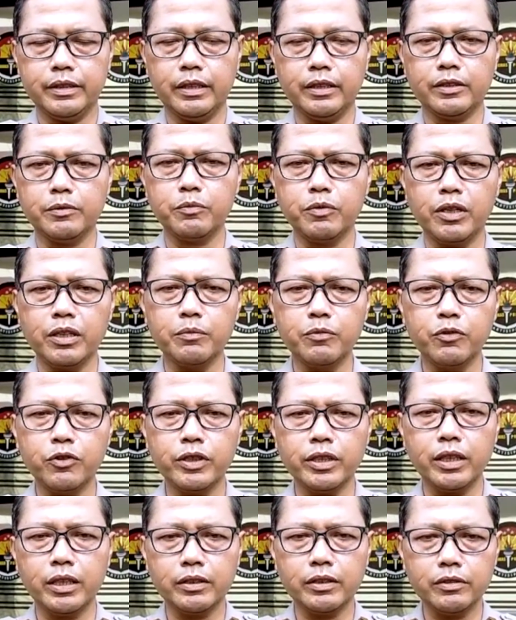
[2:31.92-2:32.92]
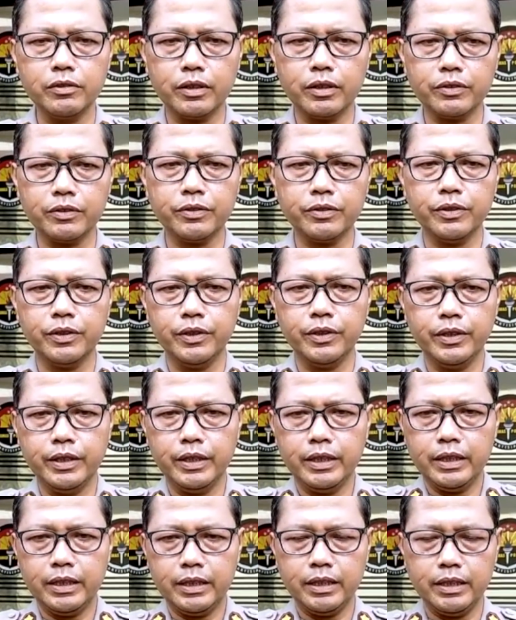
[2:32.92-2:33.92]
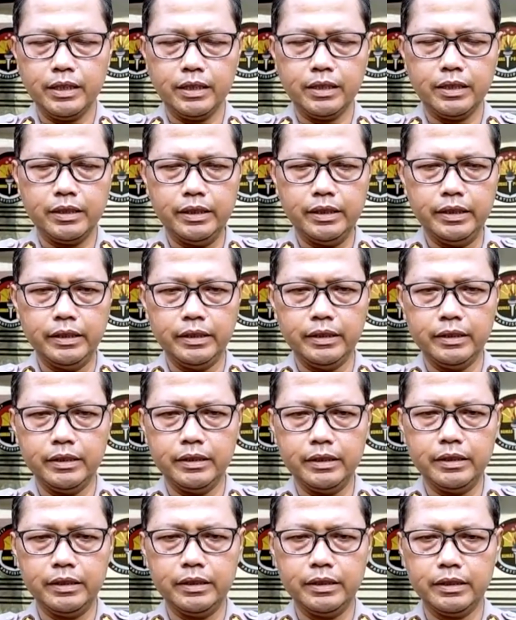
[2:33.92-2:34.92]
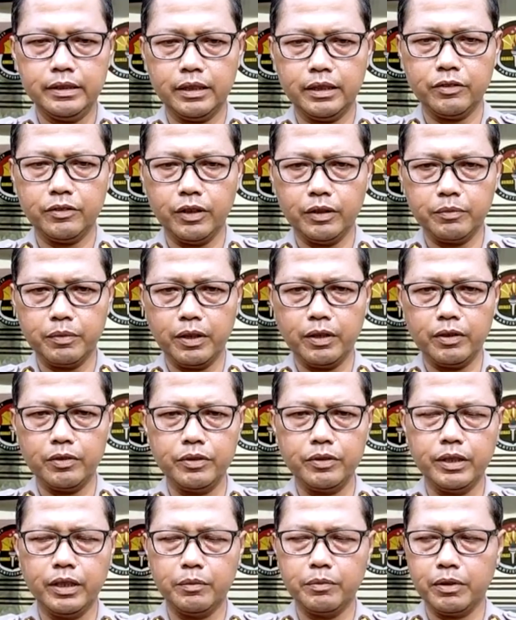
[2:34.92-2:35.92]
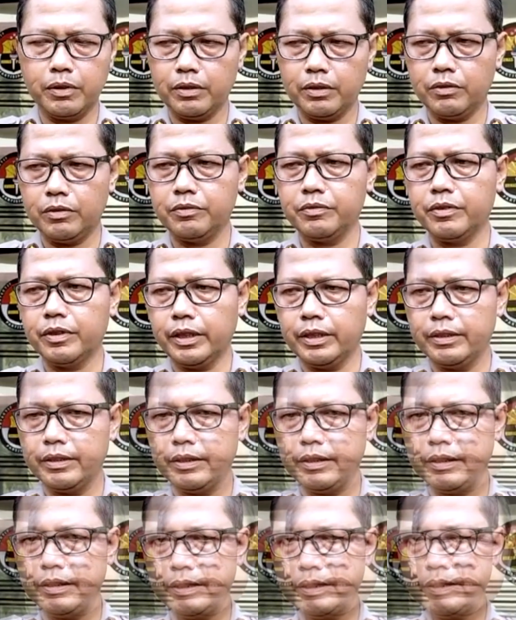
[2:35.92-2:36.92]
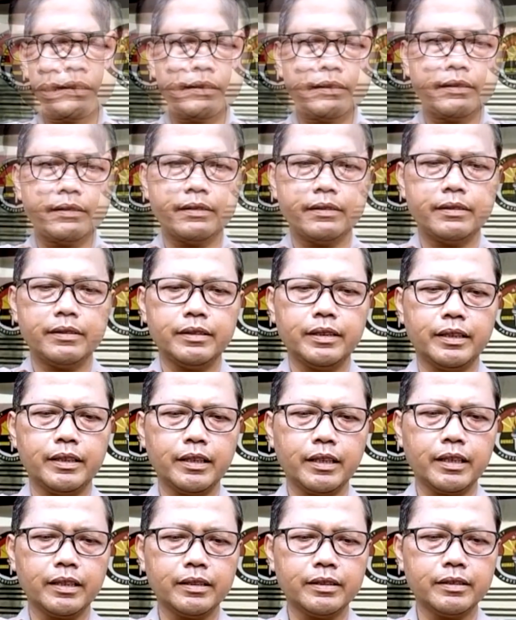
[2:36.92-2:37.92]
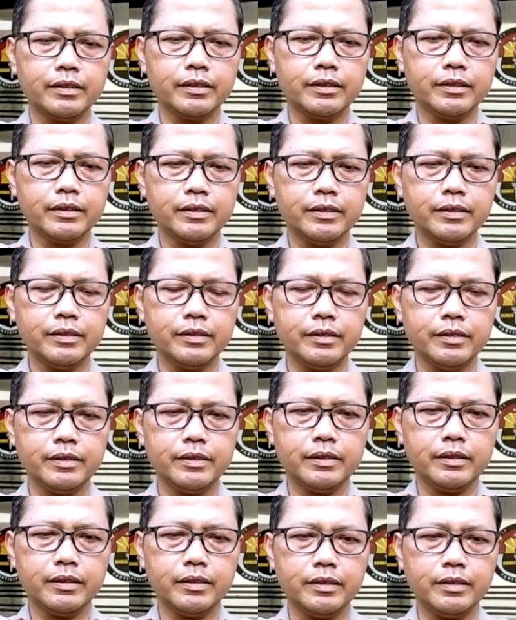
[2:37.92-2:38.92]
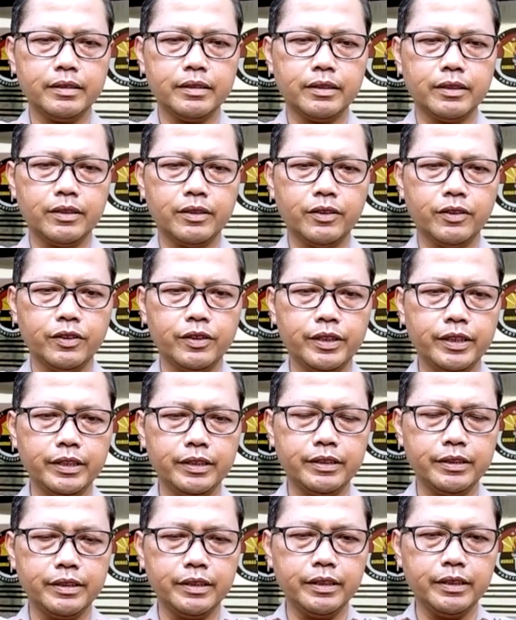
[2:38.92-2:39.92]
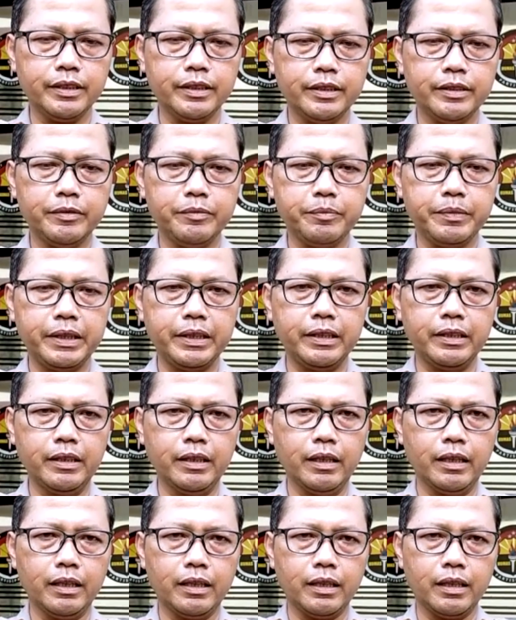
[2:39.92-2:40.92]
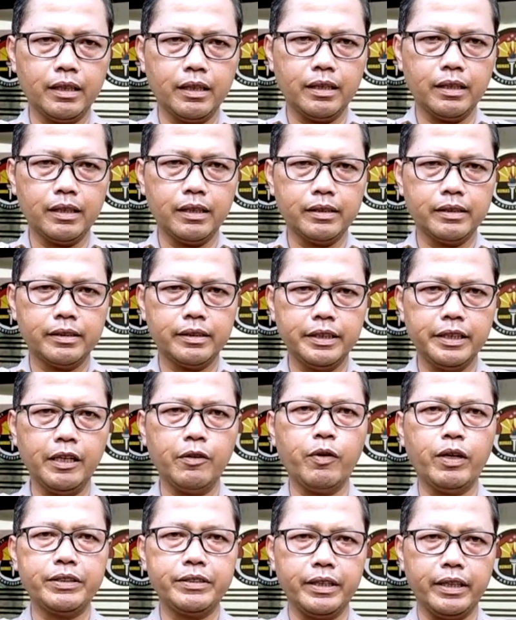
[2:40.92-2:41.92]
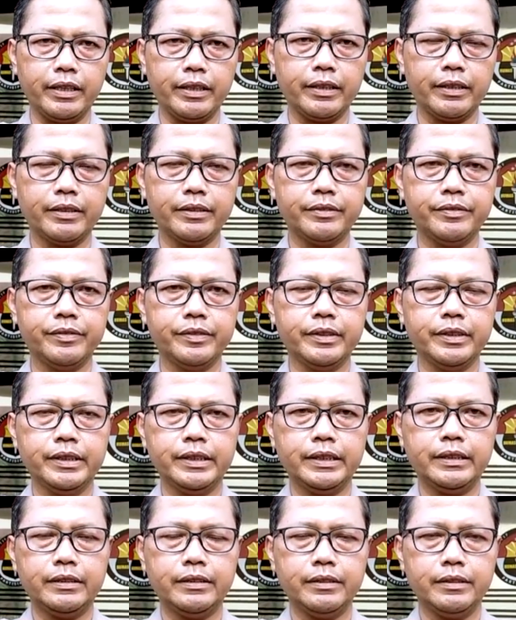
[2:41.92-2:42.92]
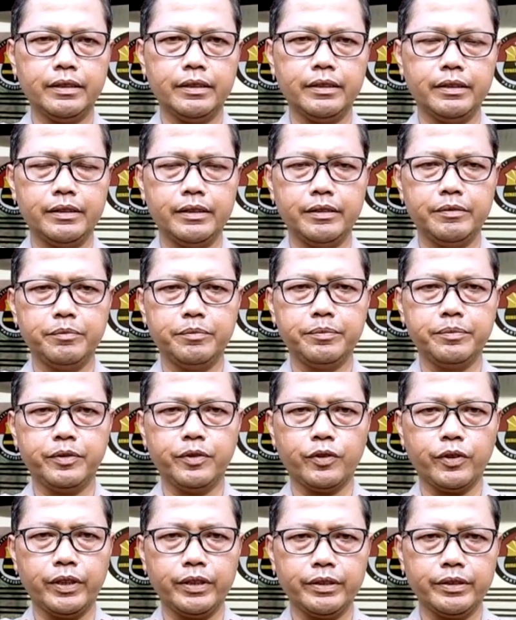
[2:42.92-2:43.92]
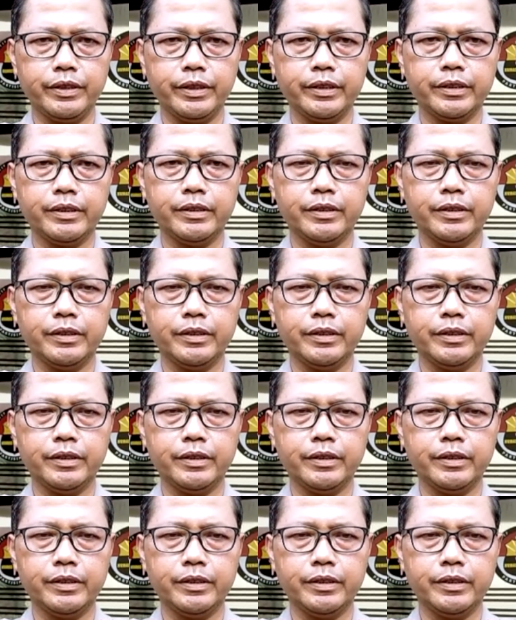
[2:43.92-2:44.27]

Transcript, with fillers: semua kemungkinan itu harus uh, dilakukan melalui laboratorium forensik ya dengan kondisi meninggal tidak wajar jadi tim forensik